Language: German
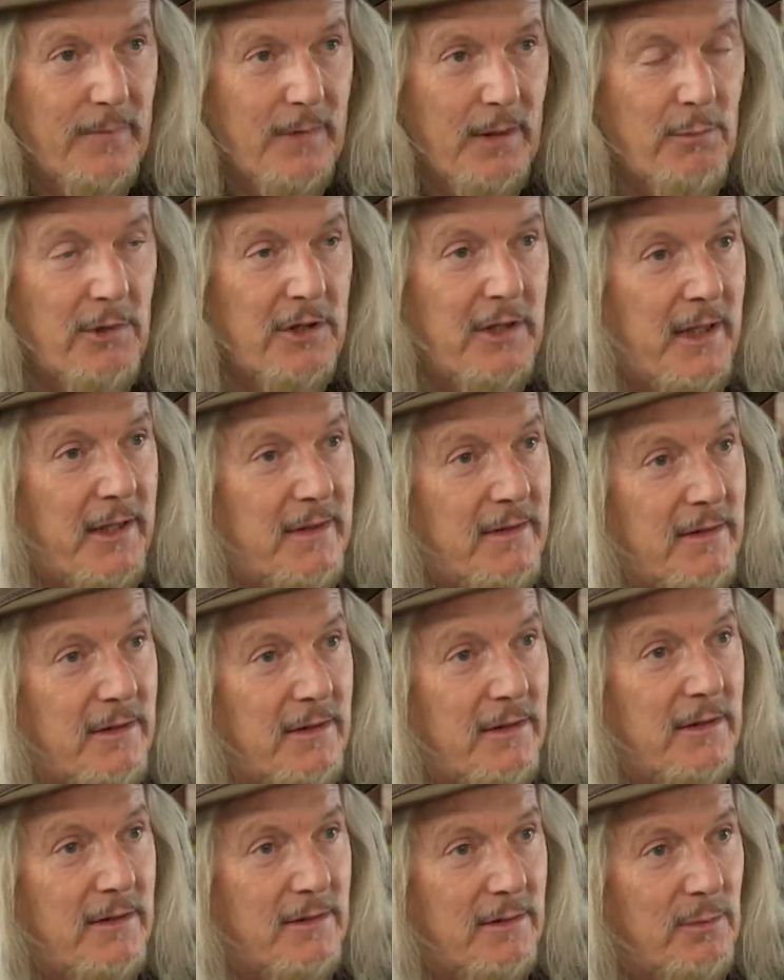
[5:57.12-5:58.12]
Aber nett
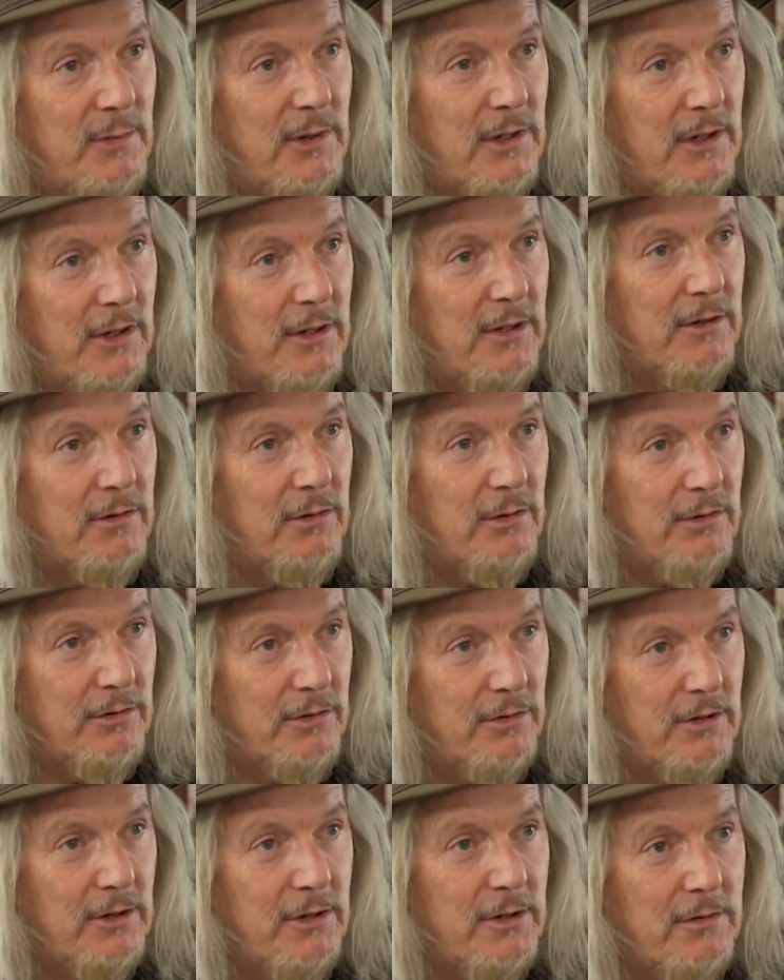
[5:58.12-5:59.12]
sind diese Bilder
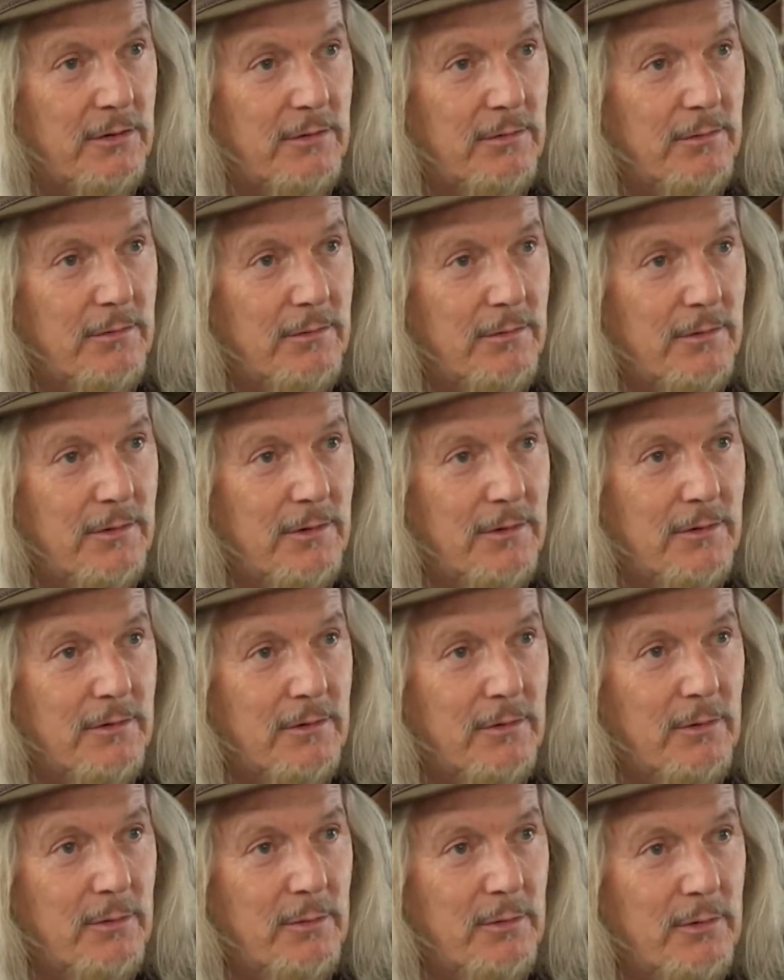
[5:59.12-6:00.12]
natürlich nicht und diese
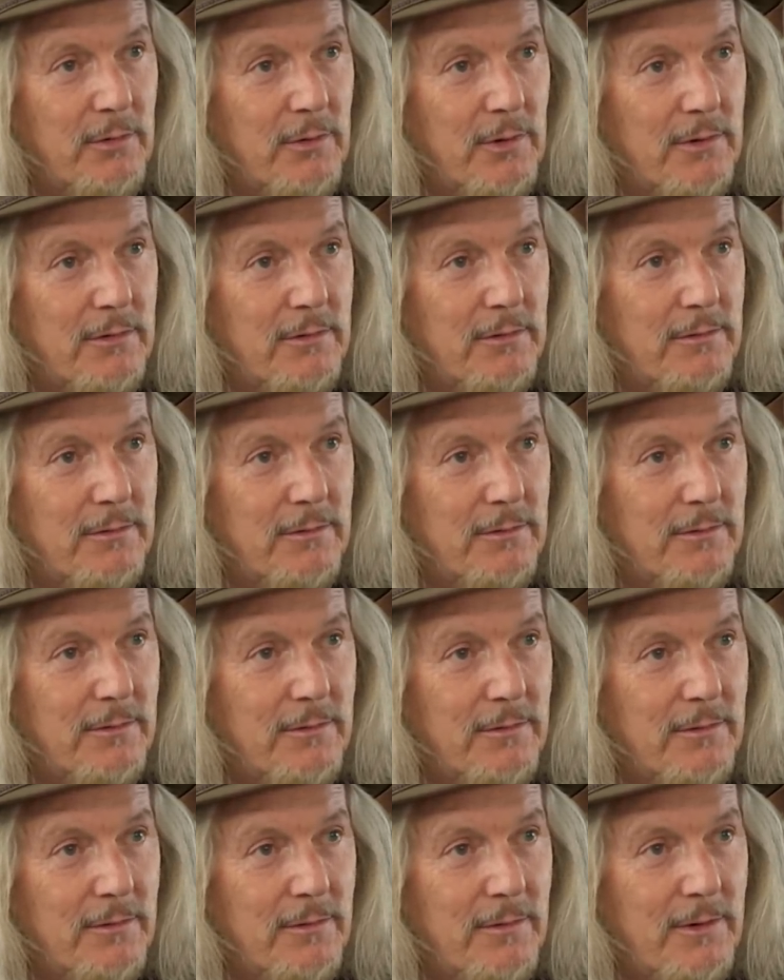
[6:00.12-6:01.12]
Skulpturen.
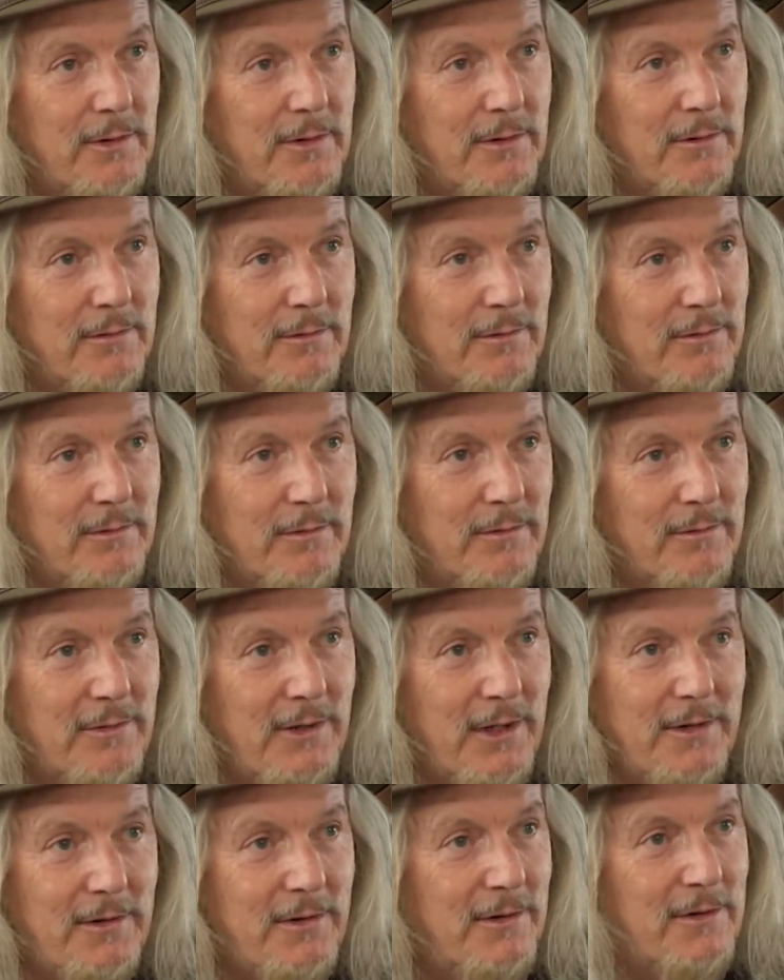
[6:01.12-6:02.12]
Weil
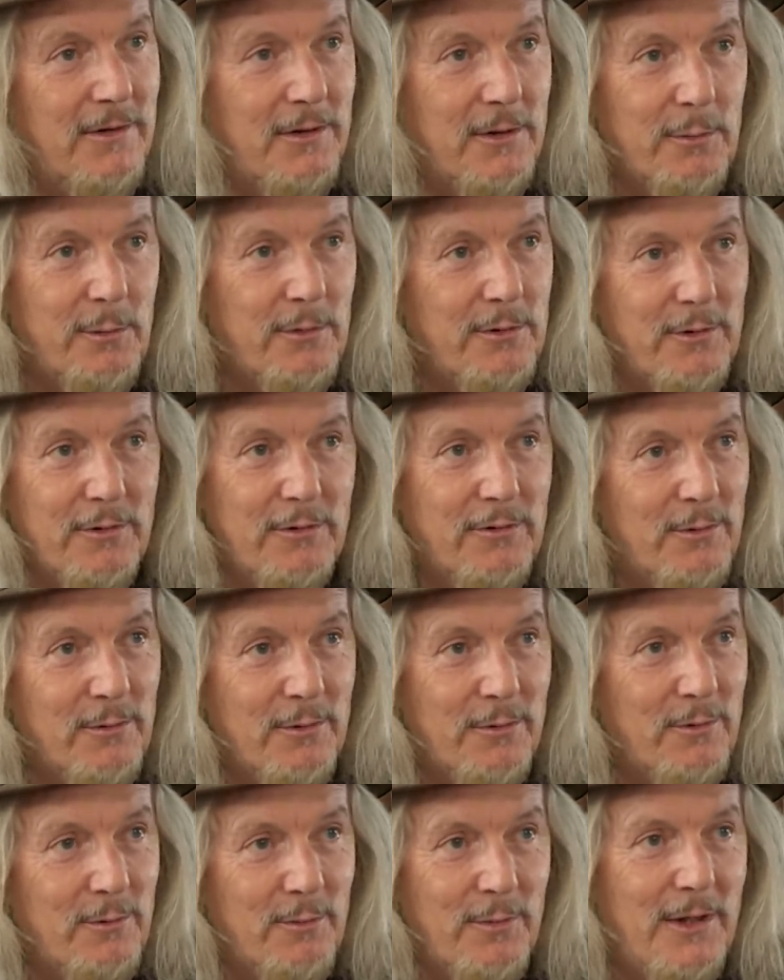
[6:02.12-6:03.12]
nett ist
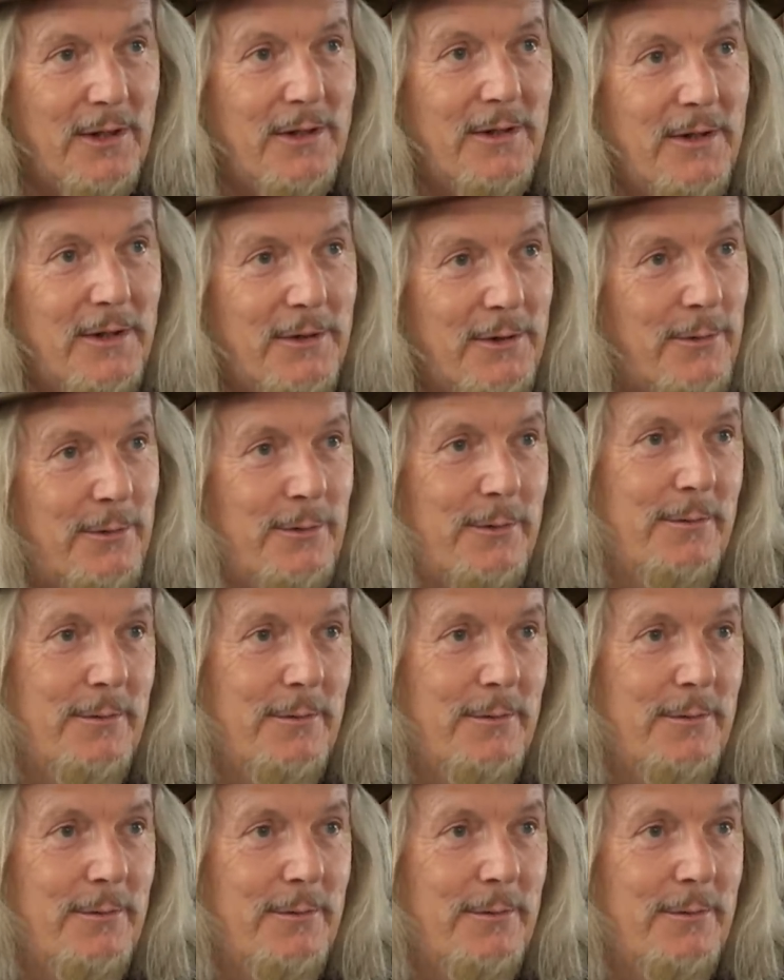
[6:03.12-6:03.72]
Inquisition nun mal nicht.